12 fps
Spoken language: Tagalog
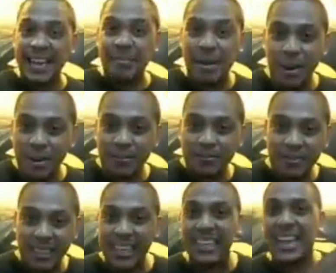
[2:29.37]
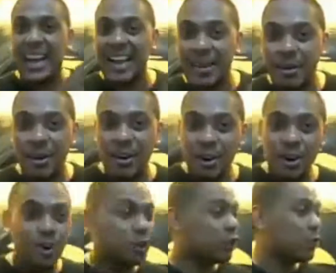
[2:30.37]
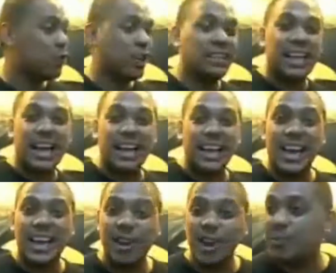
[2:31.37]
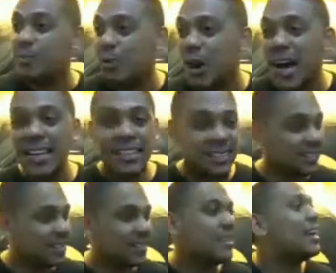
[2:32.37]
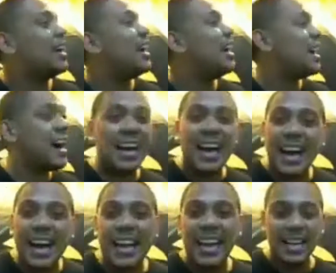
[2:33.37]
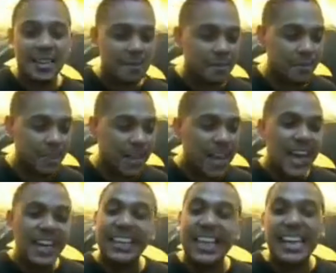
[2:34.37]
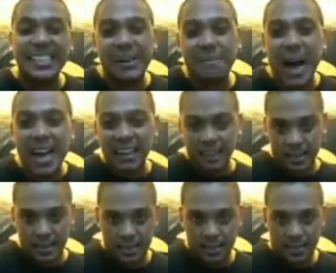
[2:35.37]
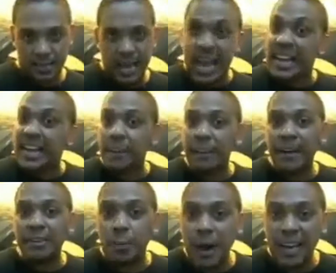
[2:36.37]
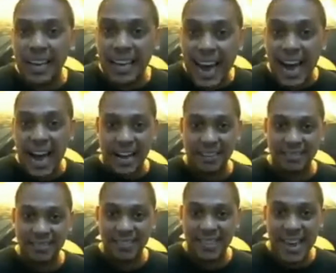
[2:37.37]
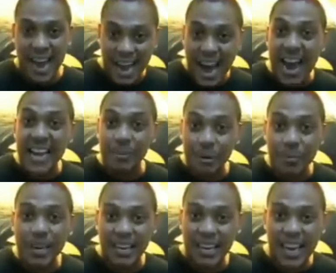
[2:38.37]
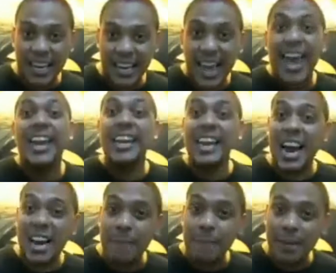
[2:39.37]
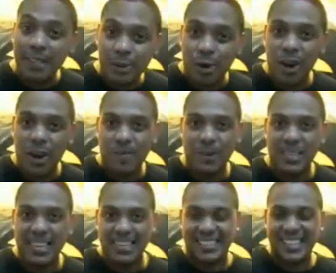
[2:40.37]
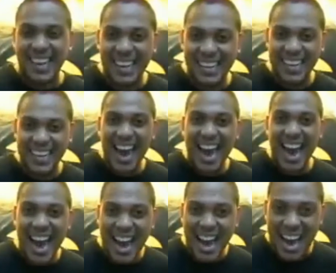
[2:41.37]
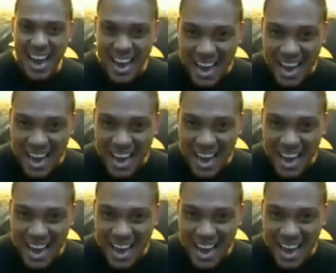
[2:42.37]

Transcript: itatanggi mo? Itanggi mo? Gusto mong itanggi ngayon, bukas, hanggang kailan? It doesn't matter. Kapag tumanggi ka, Ha? Alam mo mangyayari, ilalabas kong ebidensya.